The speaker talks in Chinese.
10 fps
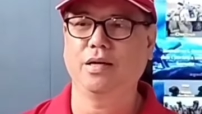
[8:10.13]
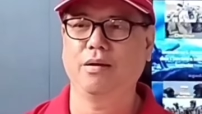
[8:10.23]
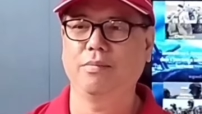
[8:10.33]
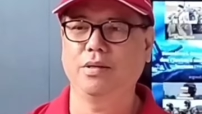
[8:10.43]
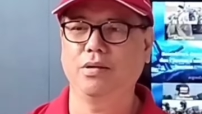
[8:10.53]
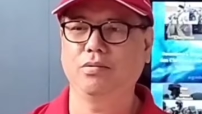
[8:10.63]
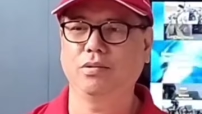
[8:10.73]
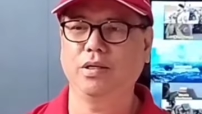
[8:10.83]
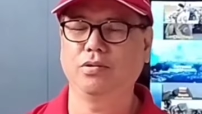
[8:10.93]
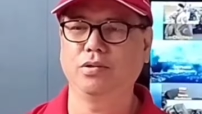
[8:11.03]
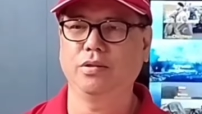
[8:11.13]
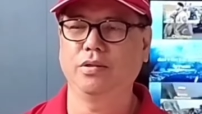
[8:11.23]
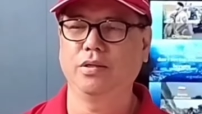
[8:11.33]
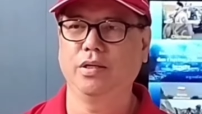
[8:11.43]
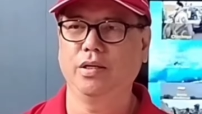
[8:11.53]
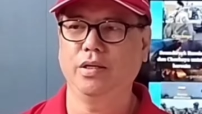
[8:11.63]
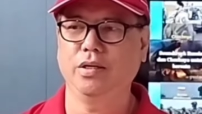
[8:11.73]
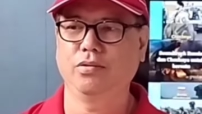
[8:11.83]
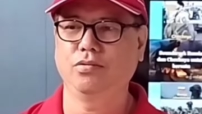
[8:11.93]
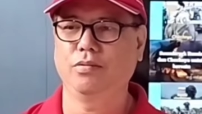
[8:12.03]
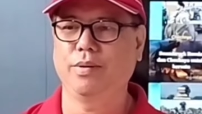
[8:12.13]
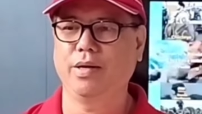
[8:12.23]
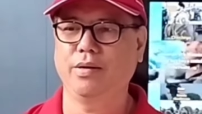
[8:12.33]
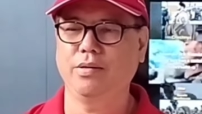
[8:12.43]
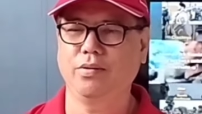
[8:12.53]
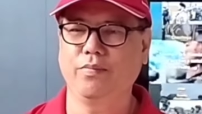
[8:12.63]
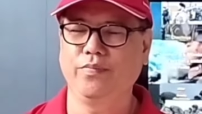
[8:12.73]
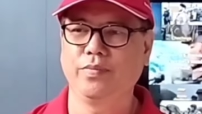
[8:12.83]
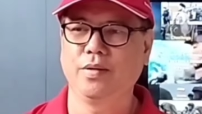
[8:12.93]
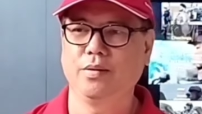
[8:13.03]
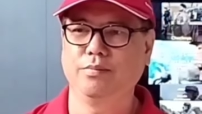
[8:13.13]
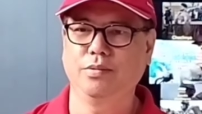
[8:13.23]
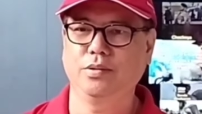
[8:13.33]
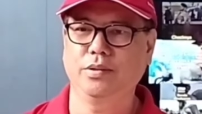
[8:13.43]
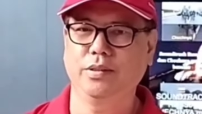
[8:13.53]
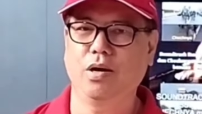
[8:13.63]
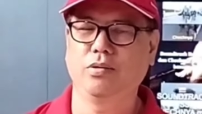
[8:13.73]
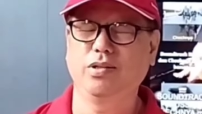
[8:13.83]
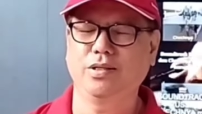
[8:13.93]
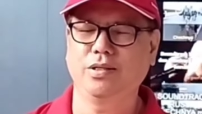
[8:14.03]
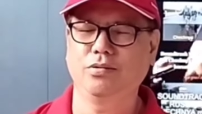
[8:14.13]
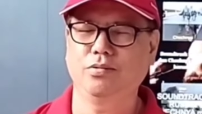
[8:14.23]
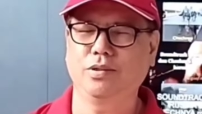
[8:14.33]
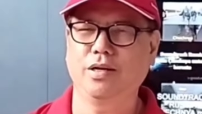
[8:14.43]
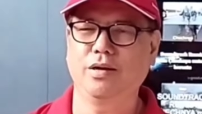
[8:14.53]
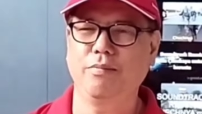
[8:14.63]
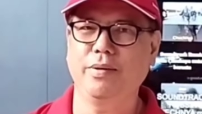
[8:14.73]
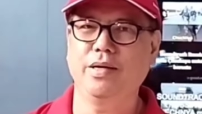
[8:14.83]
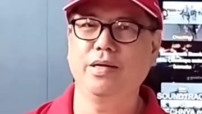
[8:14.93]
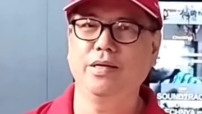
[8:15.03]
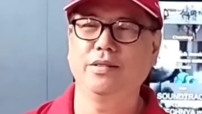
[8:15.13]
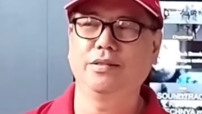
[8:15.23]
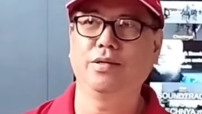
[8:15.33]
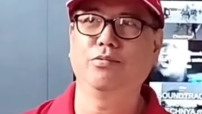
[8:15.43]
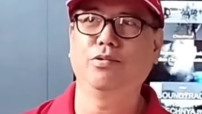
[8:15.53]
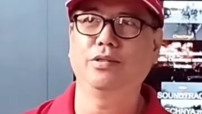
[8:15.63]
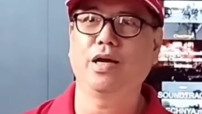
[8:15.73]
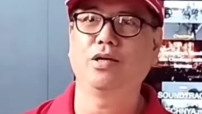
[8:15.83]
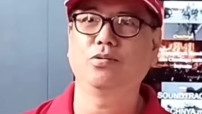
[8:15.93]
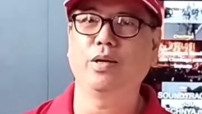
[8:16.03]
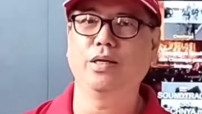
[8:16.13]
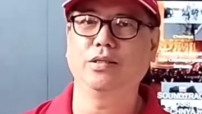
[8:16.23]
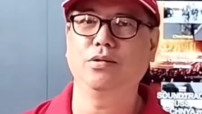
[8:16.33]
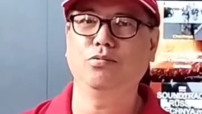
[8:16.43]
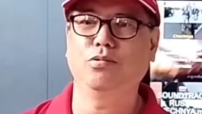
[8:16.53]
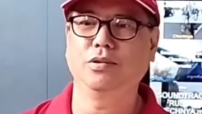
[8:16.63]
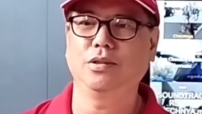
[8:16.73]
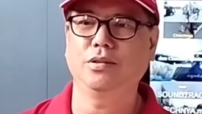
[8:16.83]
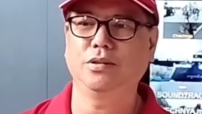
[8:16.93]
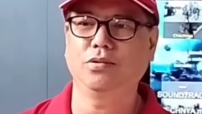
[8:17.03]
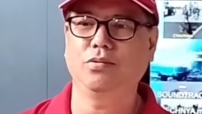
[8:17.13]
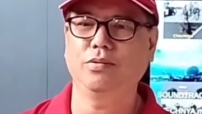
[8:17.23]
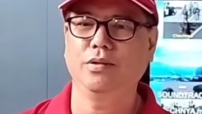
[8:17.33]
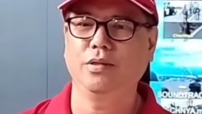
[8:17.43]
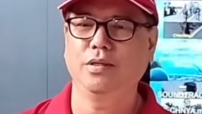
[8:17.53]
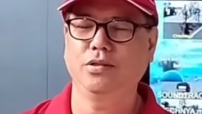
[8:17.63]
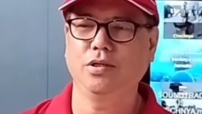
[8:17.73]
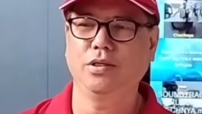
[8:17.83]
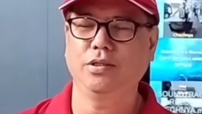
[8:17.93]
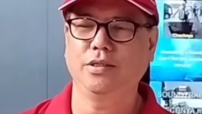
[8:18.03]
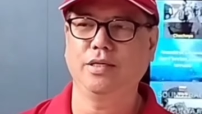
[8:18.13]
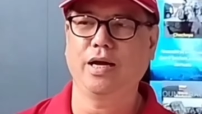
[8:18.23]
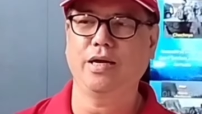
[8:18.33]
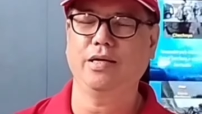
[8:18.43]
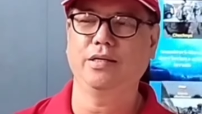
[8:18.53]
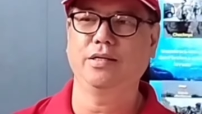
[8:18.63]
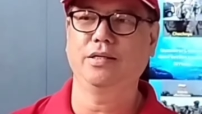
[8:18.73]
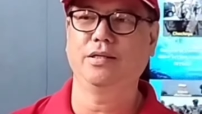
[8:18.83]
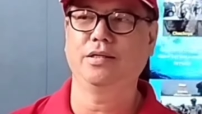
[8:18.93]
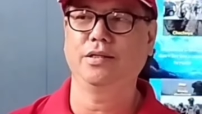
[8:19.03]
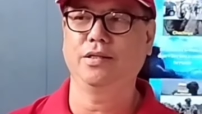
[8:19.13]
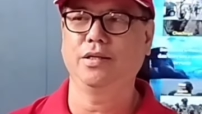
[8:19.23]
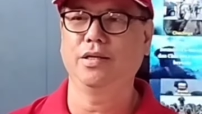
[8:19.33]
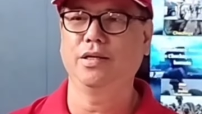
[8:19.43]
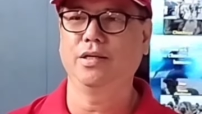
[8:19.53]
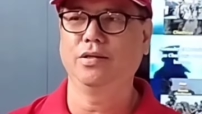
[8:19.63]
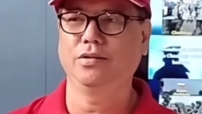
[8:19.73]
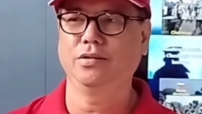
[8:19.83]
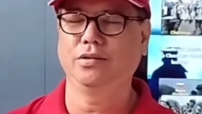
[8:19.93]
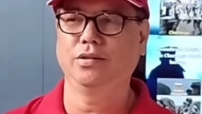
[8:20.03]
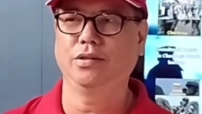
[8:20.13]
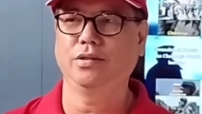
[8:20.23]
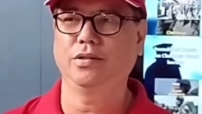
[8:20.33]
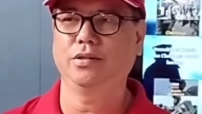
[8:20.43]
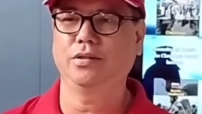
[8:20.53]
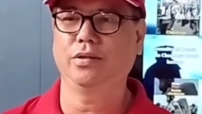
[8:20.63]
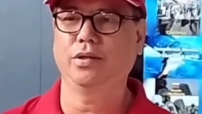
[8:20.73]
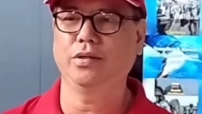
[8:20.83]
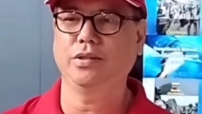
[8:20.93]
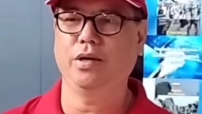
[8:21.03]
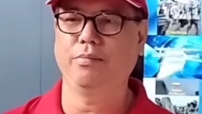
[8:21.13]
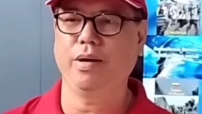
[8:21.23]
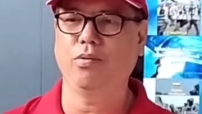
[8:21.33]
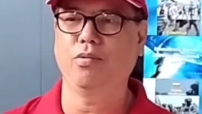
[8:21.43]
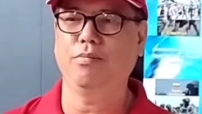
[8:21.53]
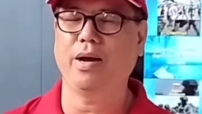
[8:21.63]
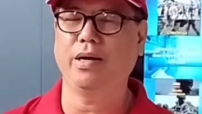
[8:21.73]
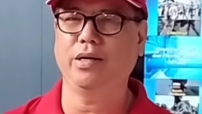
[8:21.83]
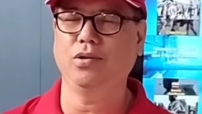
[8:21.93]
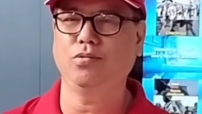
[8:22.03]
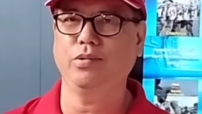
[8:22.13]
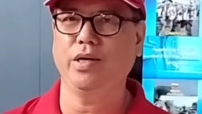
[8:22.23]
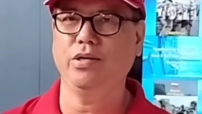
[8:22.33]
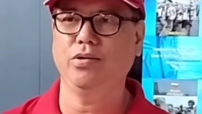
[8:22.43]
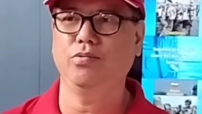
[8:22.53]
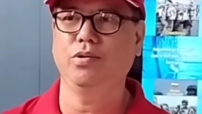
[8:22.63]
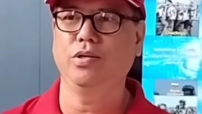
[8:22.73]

普京之乌克兰之战》，普京战胜，再见，谢谢大家收看第十四集的《普京战胜》，谢谢大家的收看，再见。